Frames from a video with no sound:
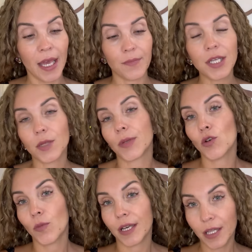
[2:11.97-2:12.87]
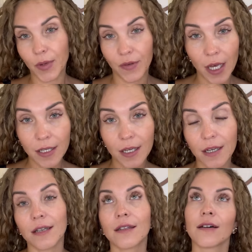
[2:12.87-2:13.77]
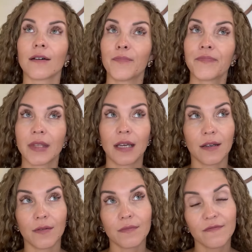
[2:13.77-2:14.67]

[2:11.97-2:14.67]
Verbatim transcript: Месяц приема – это профилактика, это а,